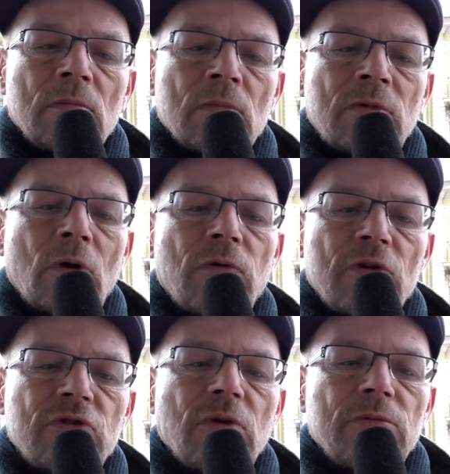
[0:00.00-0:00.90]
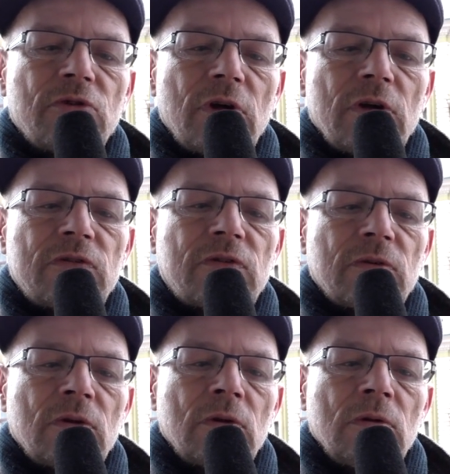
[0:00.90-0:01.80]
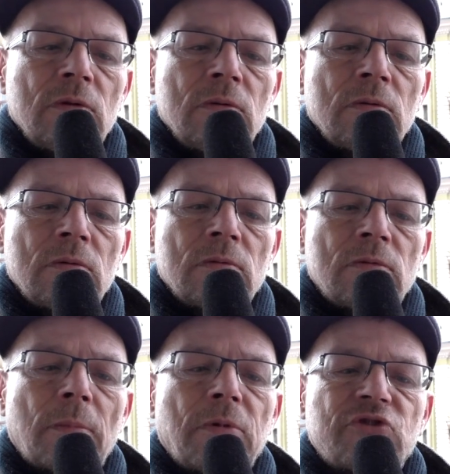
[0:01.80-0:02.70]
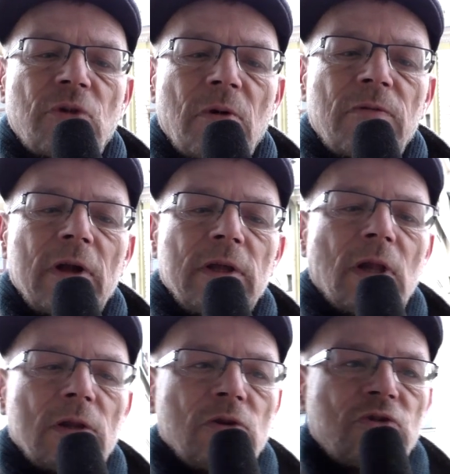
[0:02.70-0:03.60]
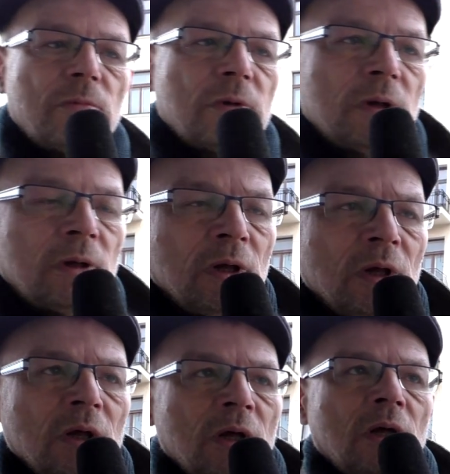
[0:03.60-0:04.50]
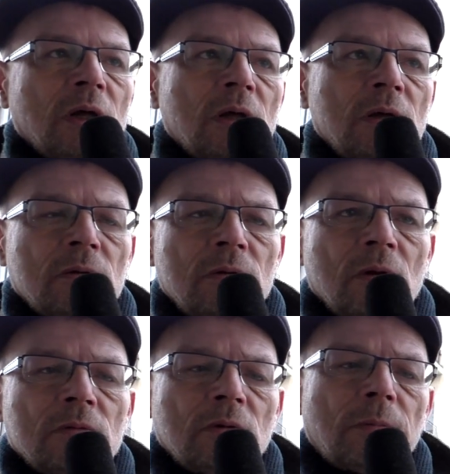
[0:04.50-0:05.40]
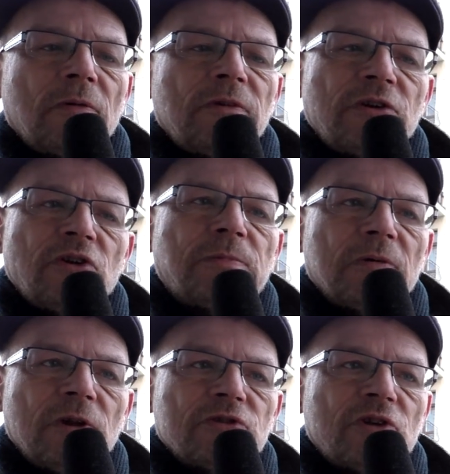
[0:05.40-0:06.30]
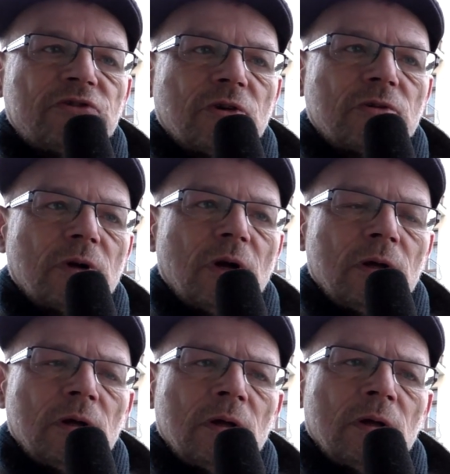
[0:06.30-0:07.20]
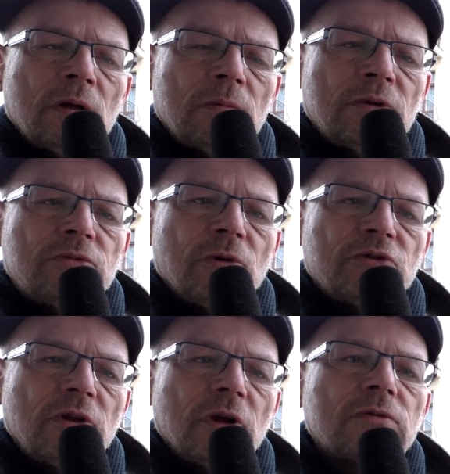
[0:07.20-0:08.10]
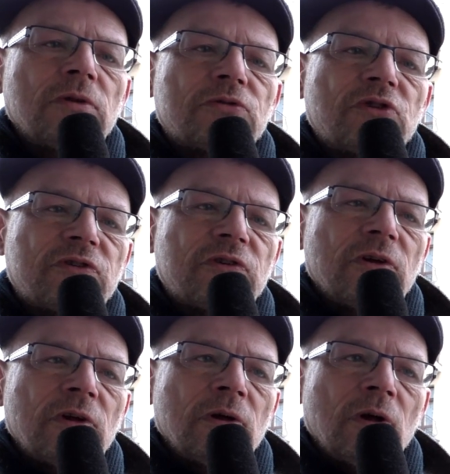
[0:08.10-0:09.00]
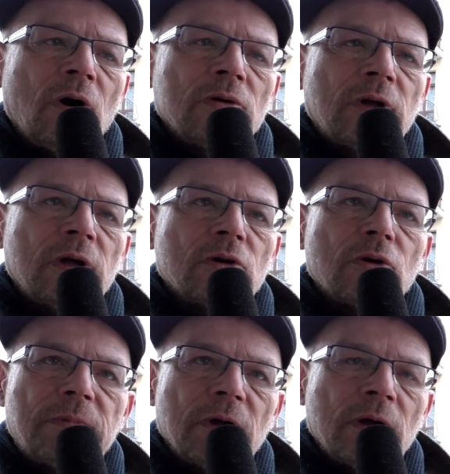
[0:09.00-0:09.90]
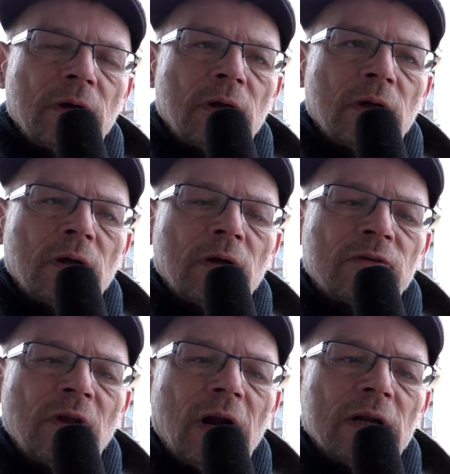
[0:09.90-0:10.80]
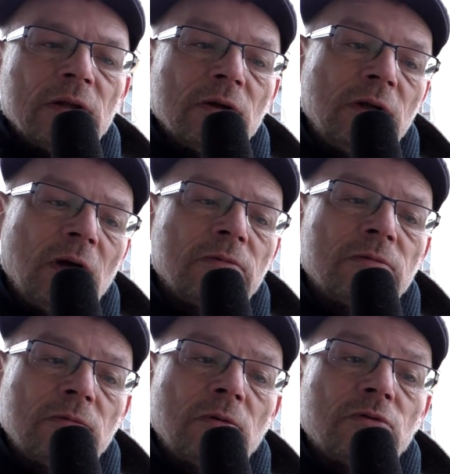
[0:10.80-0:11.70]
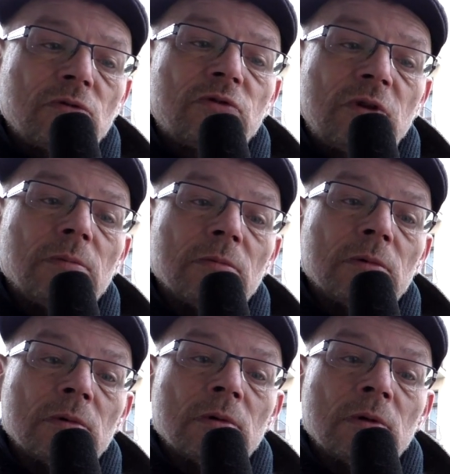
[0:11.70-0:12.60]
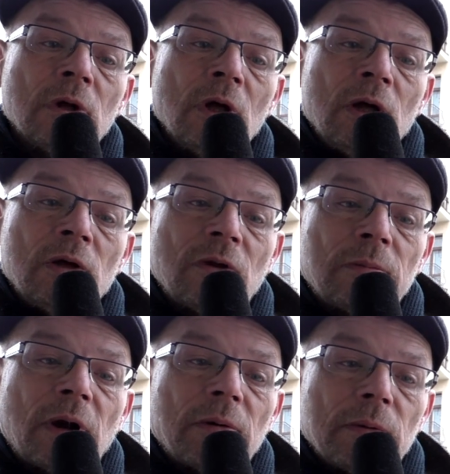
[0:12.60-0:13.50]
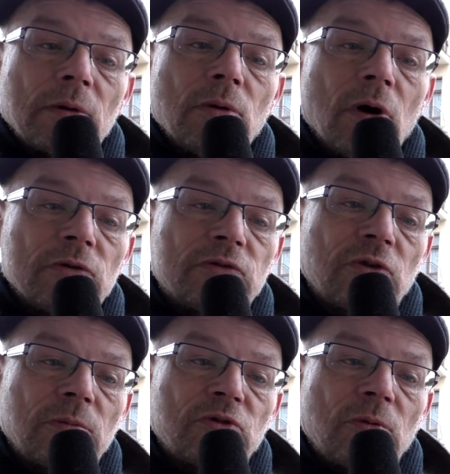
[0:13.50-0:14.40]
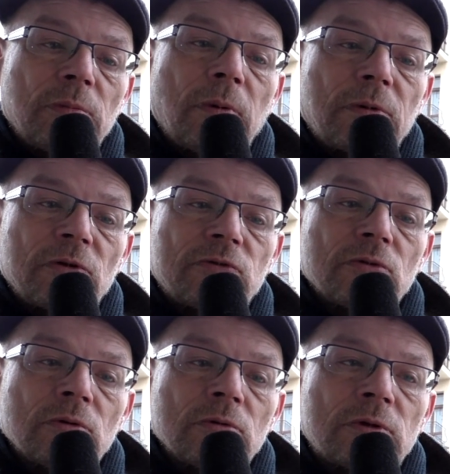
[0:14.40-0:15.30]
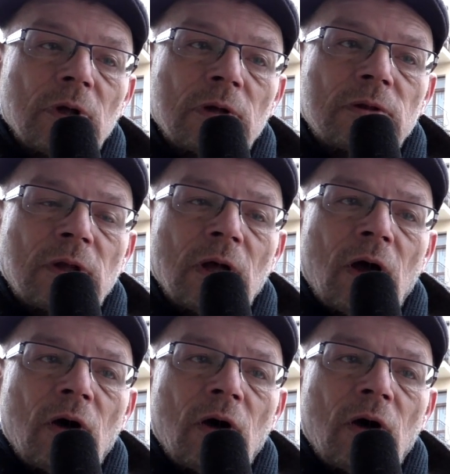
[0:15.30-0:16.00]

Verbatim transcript: zauważyłem, że jest zapotrzebowanie na to, żeby no, dopowiedzieć pewne rzeczy, które Y, być może nie, nie wszyscy o tej grupie y, znali. No i ja w związku z tym y, zabrałem głos, żeby, żeby po prostu tych, te,